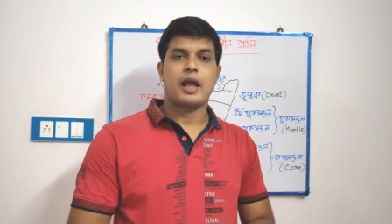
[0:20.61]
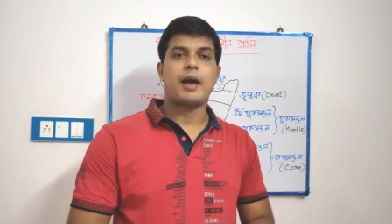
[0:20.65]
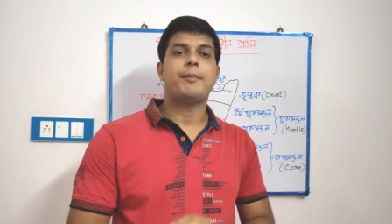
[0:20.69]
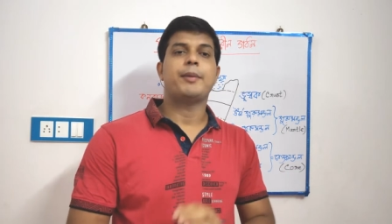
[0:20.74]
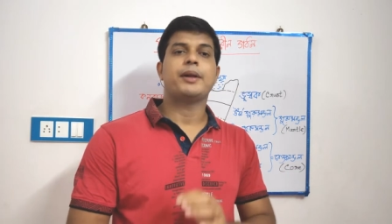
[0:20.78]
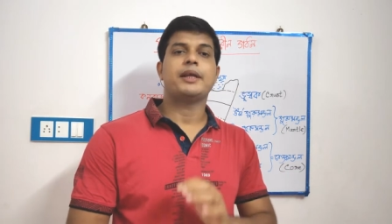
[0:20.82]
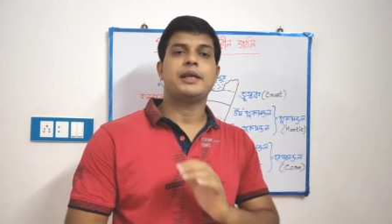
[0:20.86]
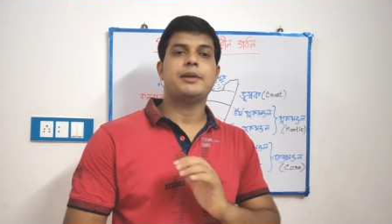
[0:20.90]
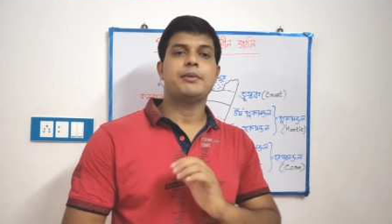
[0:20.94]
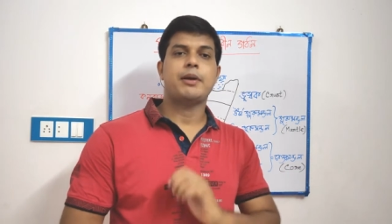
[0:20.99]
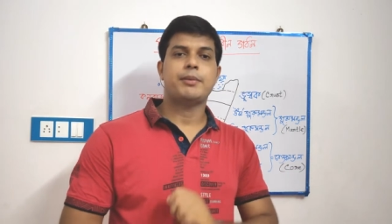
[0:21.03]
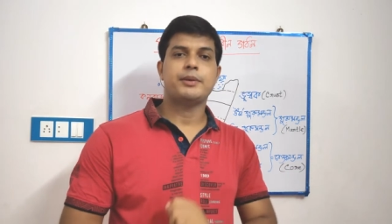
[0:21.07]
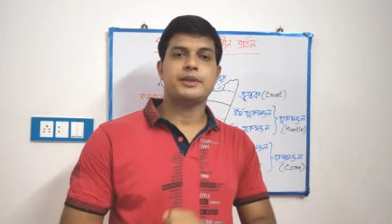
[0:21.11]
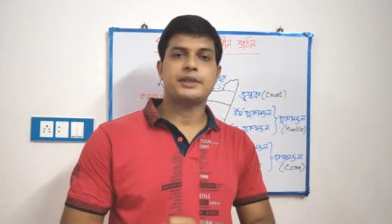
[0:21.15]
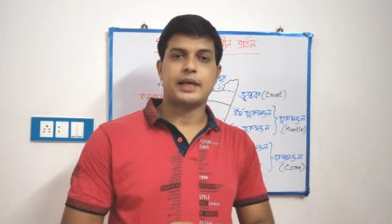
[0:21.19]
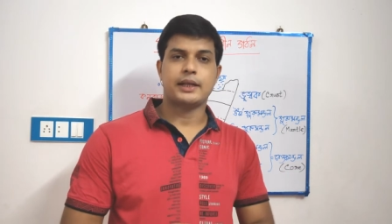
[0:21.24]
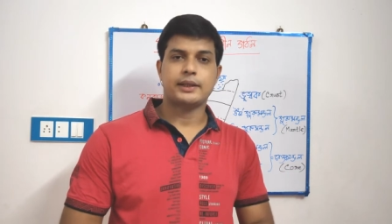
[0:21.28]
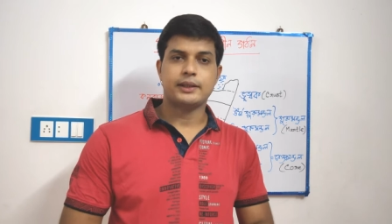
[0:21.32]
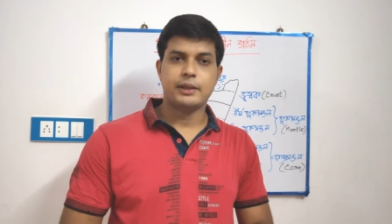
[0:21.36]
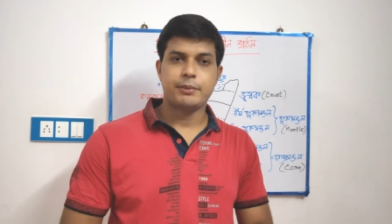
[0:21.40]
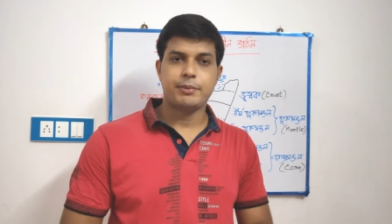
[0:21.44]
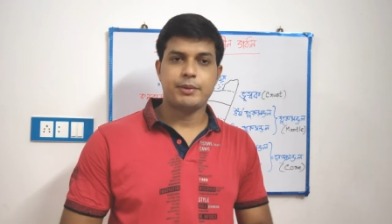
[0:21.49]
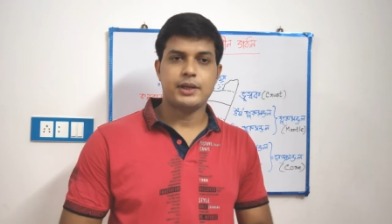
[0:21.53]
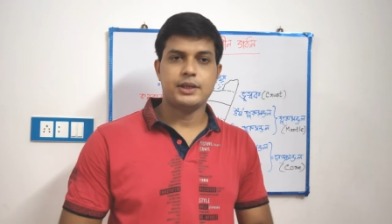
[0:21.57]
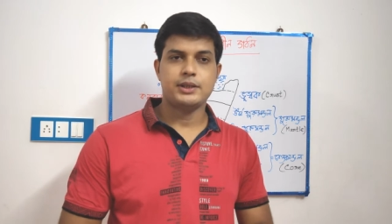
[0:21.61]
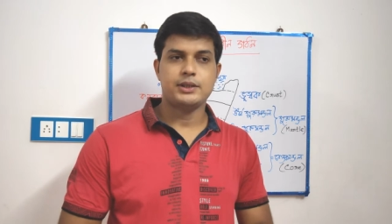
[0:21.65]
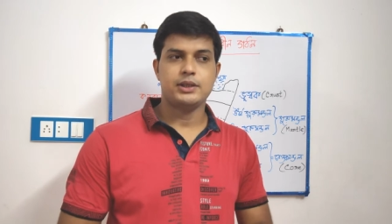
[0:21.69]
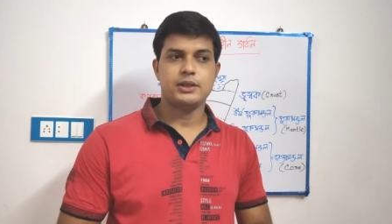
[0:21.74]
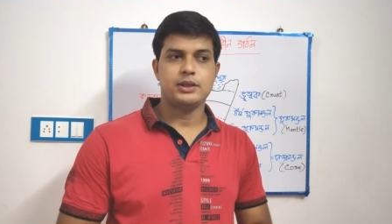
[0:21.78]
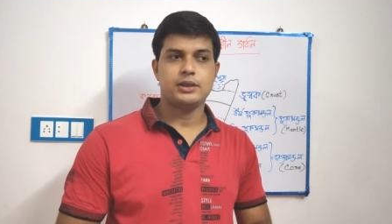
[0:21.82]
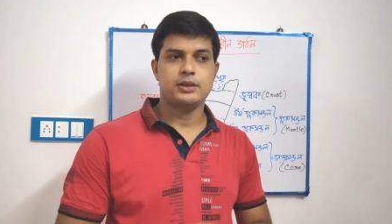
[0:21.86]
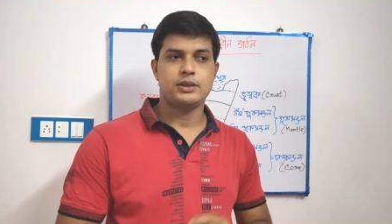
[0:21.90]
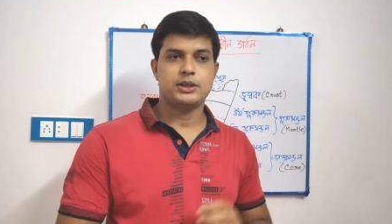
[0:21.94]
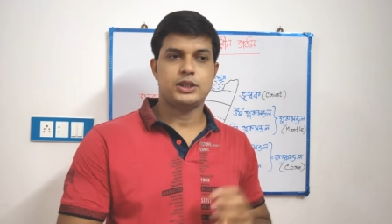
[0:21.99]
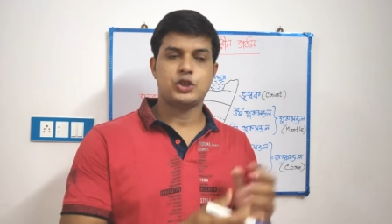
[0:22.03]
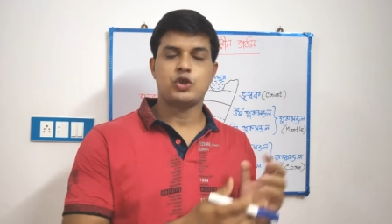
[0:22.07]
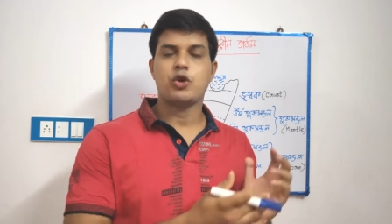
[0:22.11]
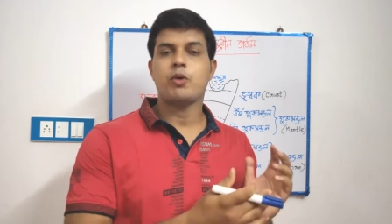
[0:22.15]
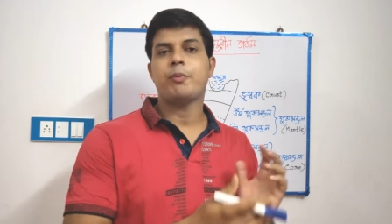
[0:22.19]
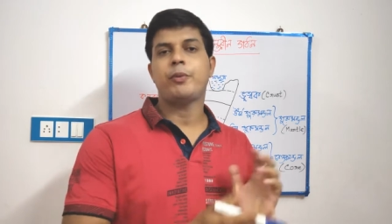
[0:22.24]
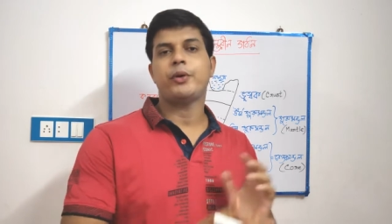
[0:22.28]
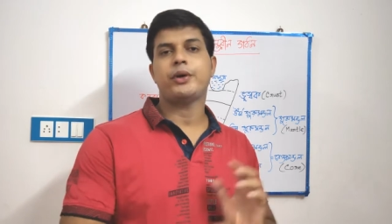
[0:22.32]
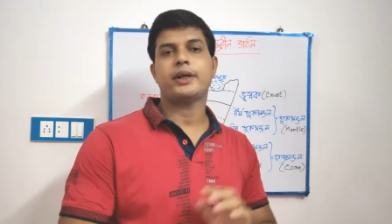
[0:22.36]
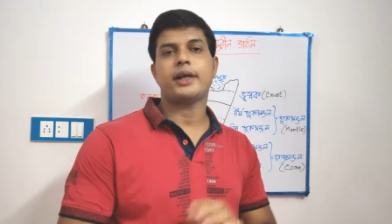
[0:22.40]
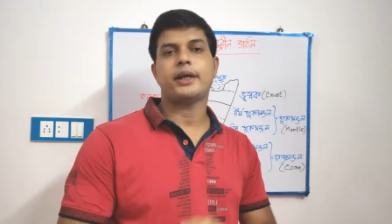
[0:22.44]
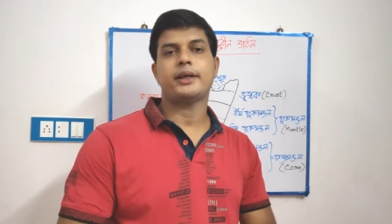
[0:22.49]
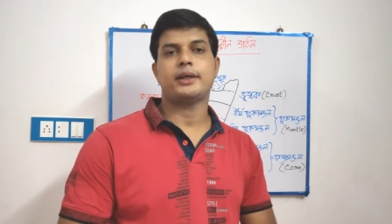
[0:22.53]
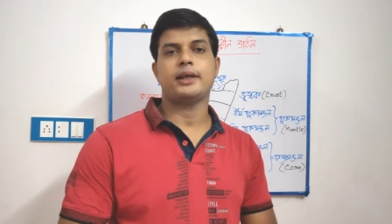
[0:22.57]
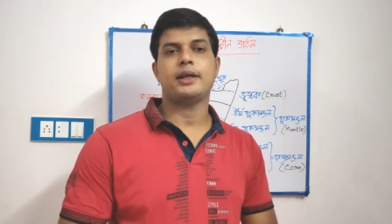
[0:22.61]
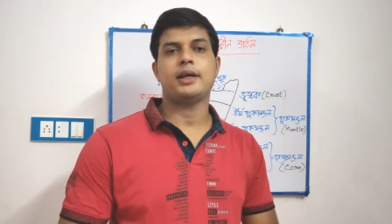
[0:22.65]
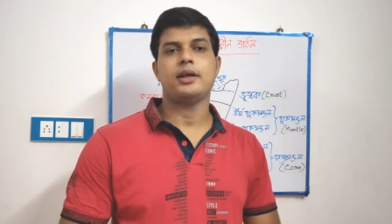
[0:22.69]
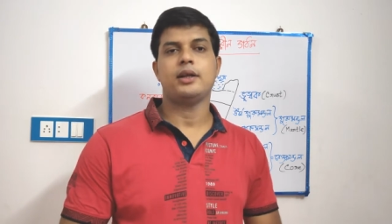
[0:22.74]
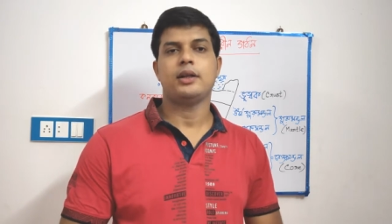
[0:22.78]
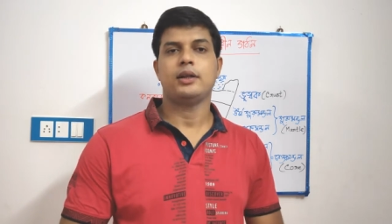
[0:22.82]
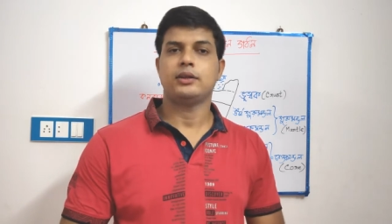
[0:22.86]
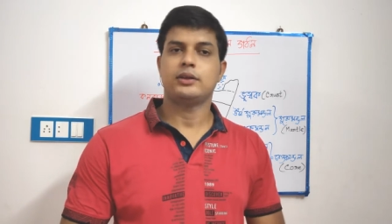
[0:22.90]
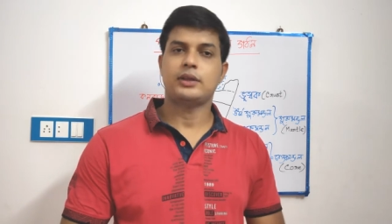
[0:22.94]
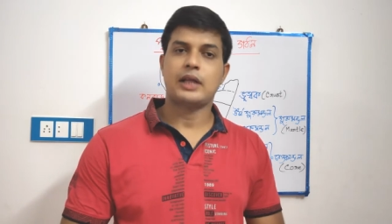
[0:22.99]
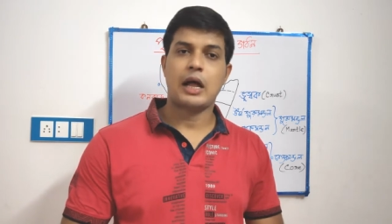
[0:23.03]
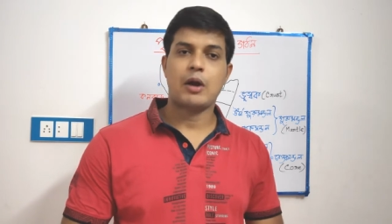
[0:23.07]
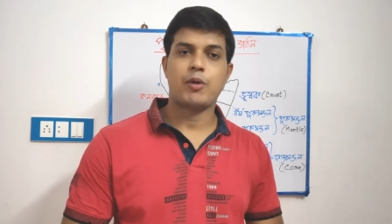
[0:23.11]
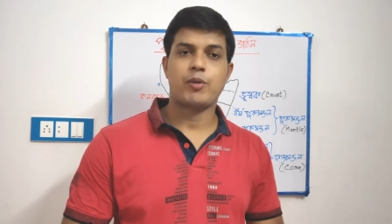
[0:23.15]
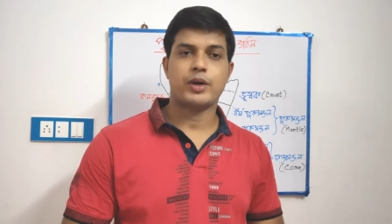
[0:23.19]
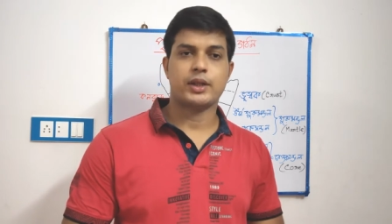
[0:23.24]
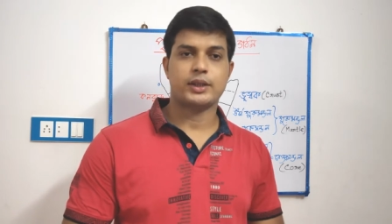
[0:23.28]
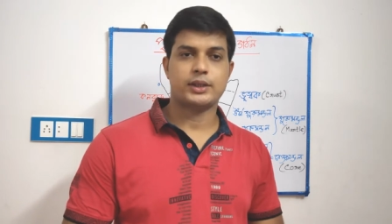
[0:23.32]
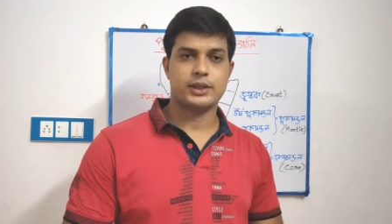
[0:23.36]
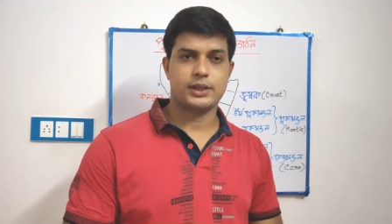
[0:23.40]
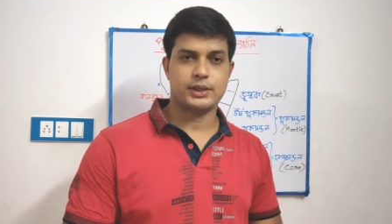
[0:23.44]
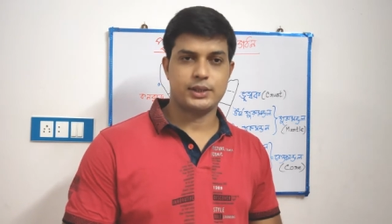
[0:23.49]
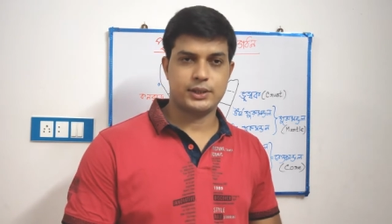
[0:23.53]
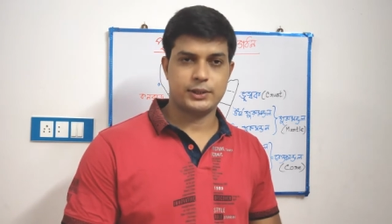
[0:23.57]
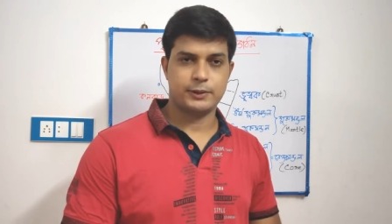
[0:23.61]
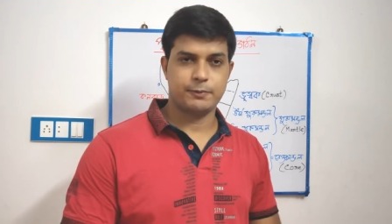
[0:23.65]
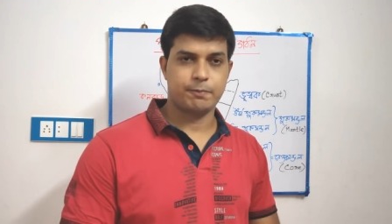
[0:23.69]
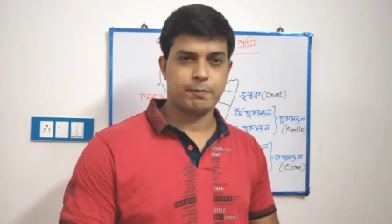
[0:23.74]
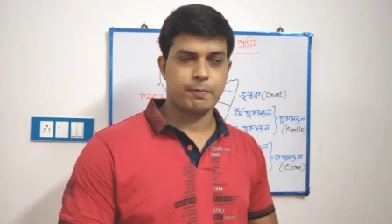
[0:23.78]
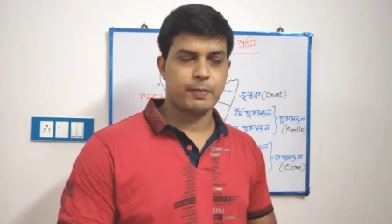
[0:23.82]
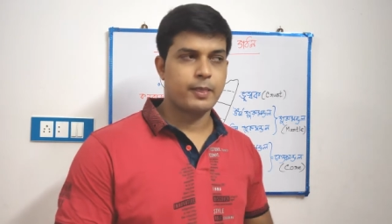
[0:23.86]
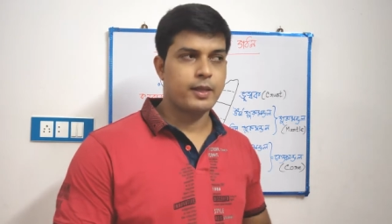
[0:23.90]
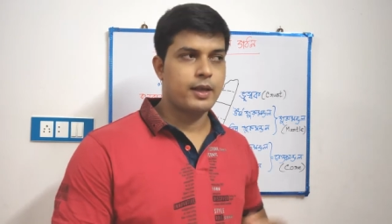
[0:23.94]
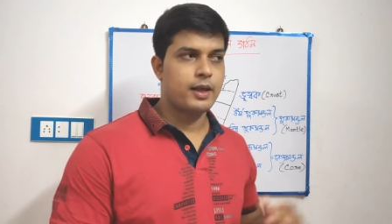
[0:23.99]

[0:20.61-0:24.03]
আমরা কিভাবে জানতে পেরেছি সে সম্পর্কে একটা ধারণা দিয়েছি